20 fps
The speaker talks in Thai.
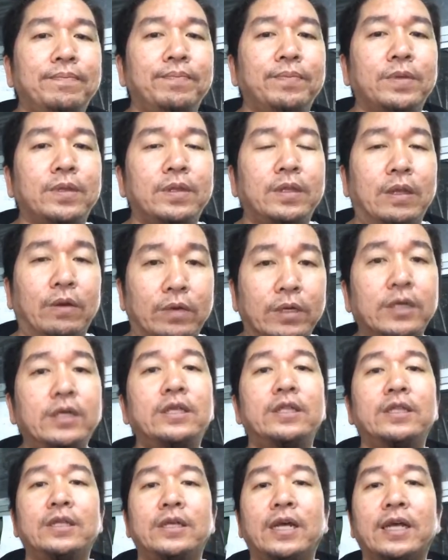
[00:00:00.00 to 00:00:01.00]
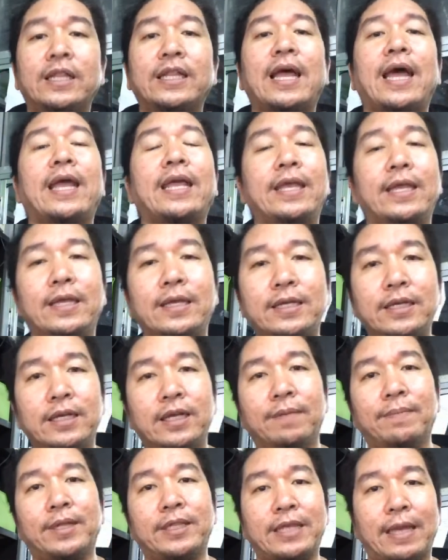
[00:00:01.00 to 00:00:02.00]
เดี๋ยวคืนเงินให้ คืนเงิน
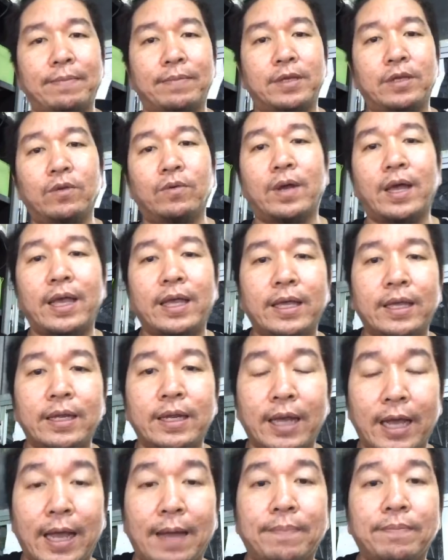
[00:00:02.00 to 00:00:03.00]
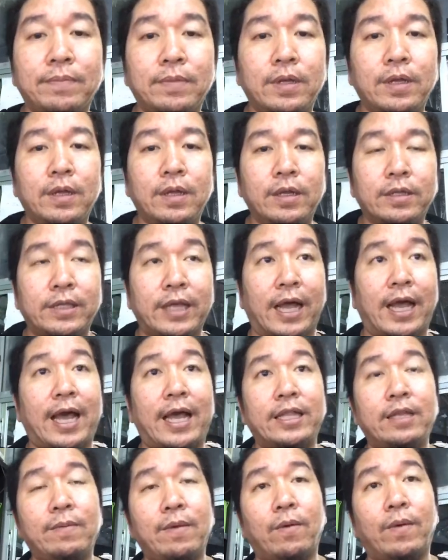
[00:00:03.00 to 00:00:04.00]
มาจำคิวให้นะครับ แต่ใครที่
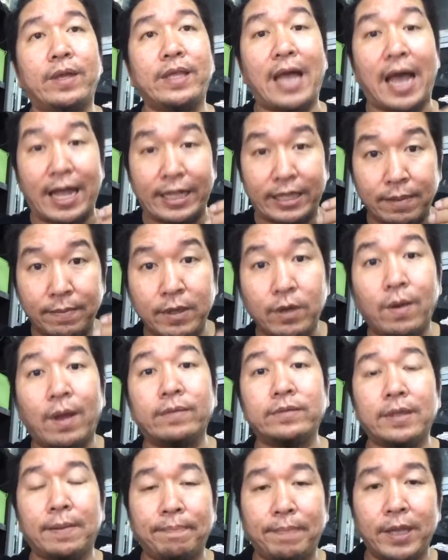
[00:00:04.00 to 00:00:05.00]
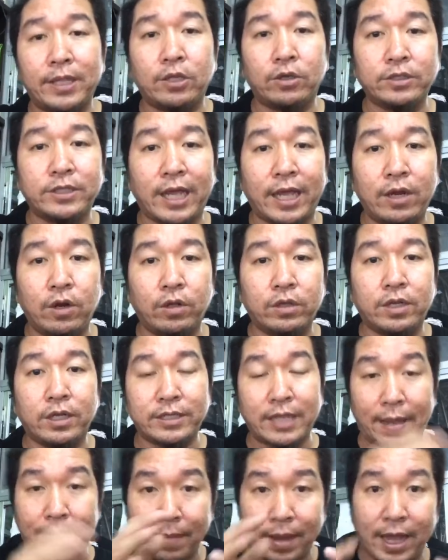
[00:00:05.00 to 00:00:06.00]
แบบว่าอาจจะมีความจำเป็นต้องใช้รถก็สา
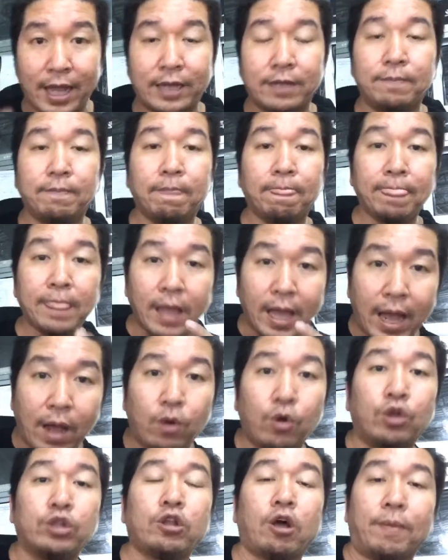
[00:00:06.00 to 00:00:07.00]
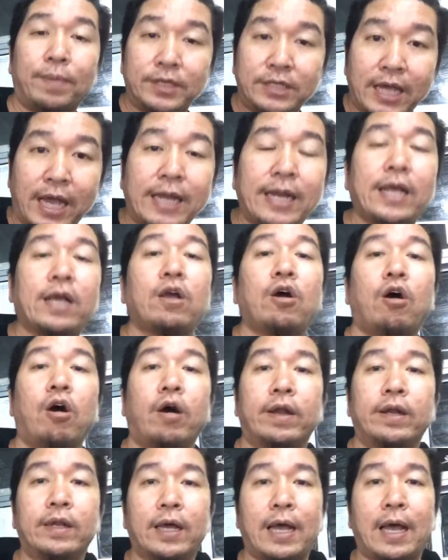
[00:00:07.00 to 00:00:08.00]
มารถเอารถออกไปใช้ได้ก่อน
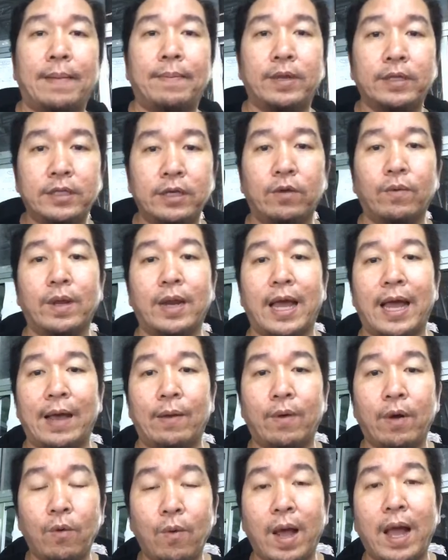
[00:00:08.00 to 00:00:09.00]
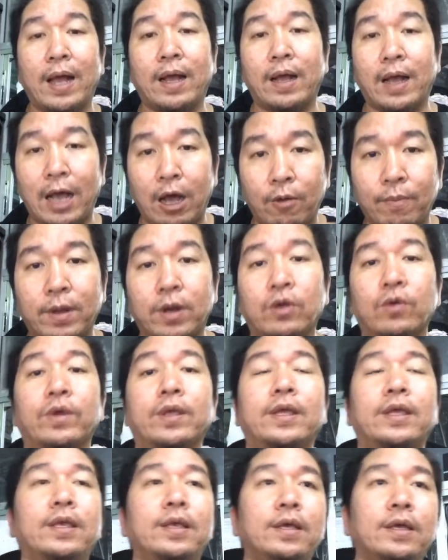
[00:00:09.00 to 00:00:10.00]
นะครับ แล้วถึงเวลาว่างๆก็เข้ามาลุย
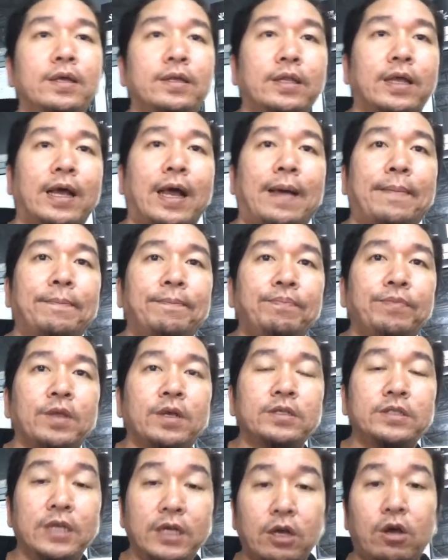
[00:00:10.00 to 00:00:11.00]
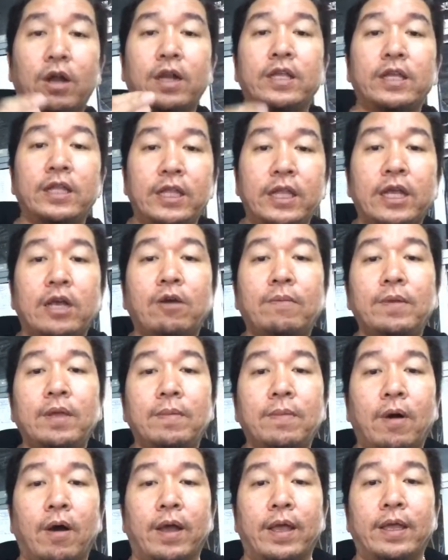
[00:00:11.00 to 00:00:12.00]
นะครับ ซึ่งกรณีนี้ก็มีบ่
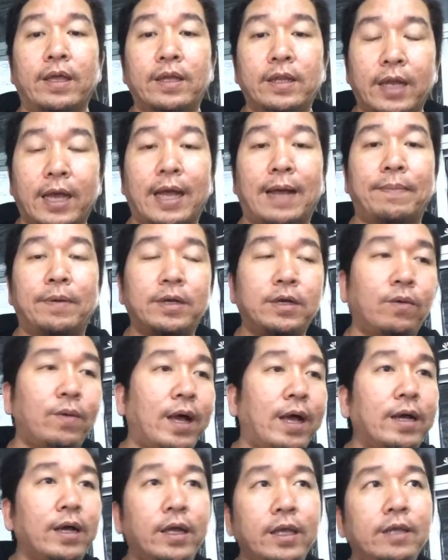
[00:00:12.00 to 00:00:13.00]
อยนะครับ ก็คือว่าเอ้ย